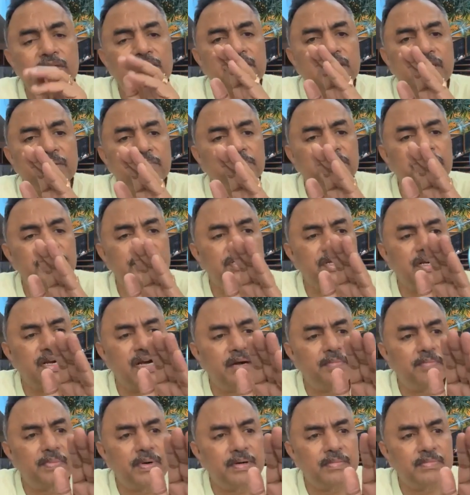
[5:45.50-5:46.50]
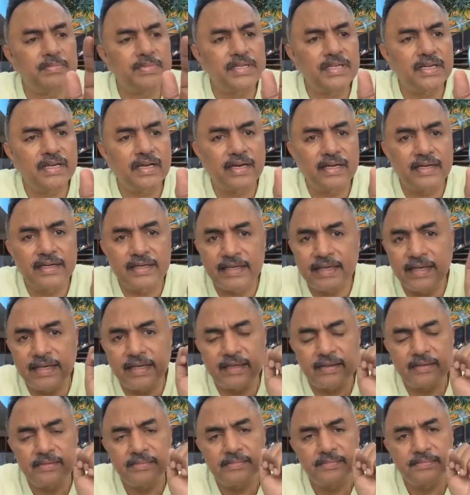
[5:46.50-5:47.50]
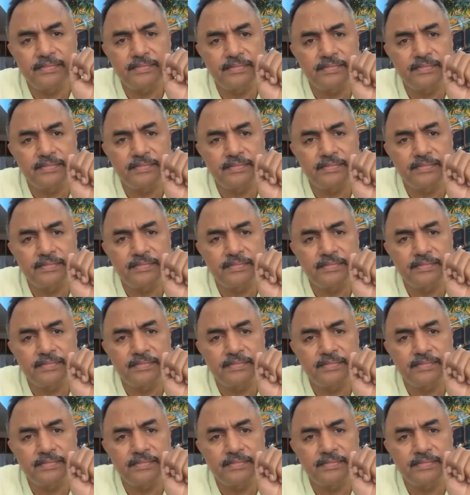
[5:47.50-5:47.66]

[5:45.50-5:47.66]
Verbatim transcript: और सब श्राप हमसे हट गए